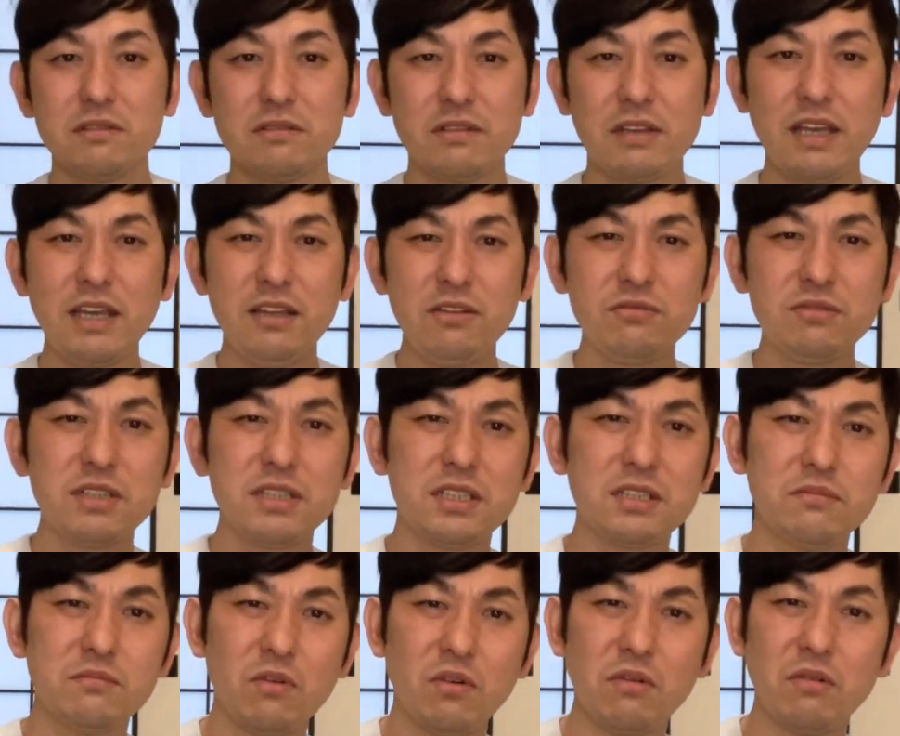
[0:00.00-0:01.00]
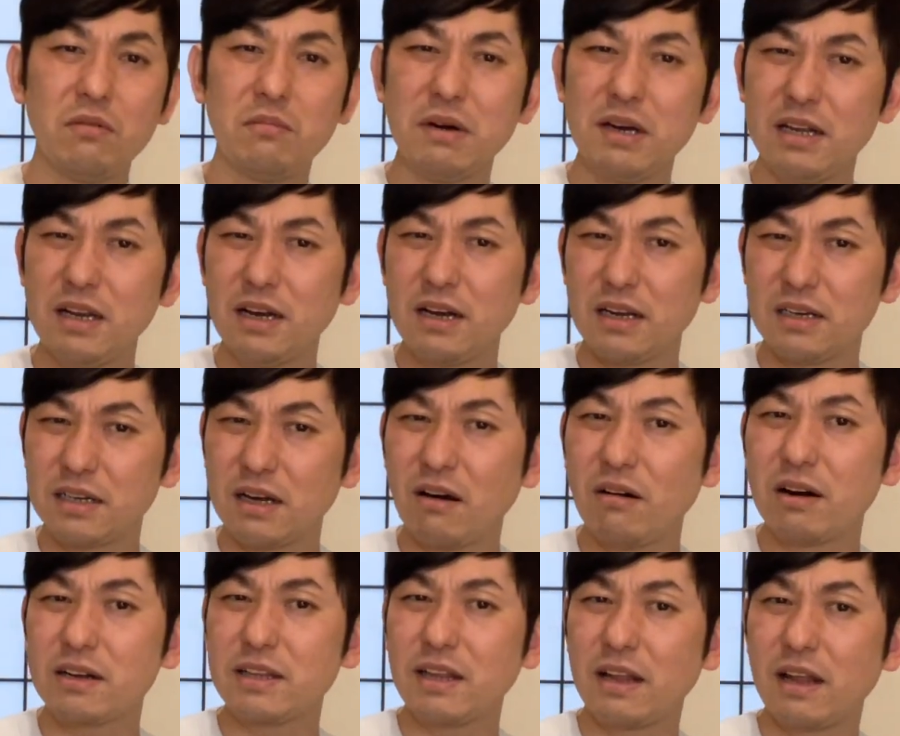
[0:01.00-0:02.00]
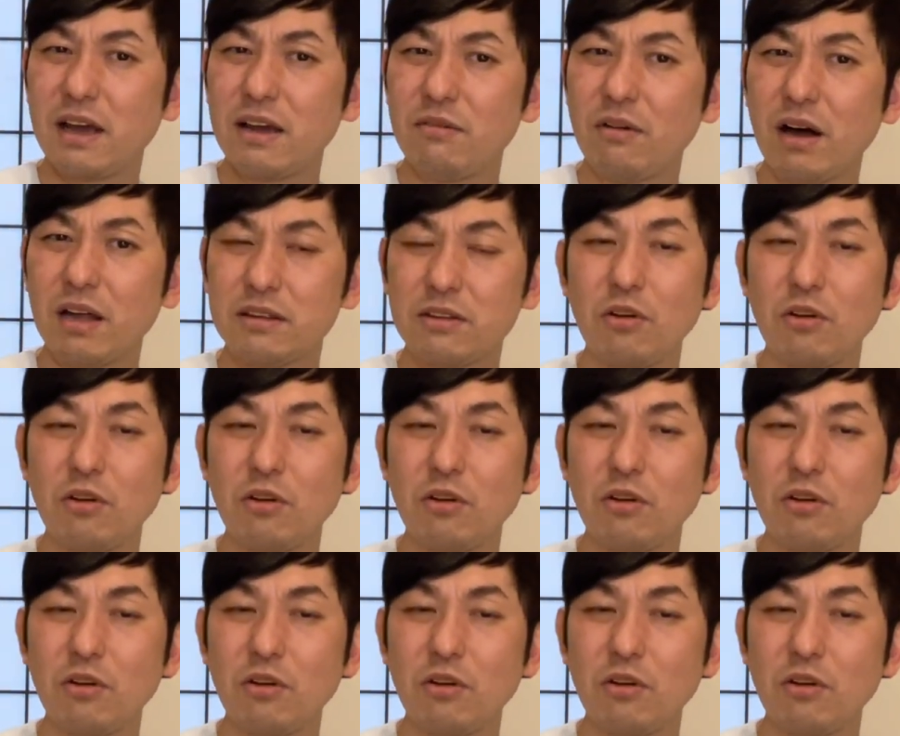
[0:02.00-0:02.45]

で、犬自身もお前なんかに変わるだないわっ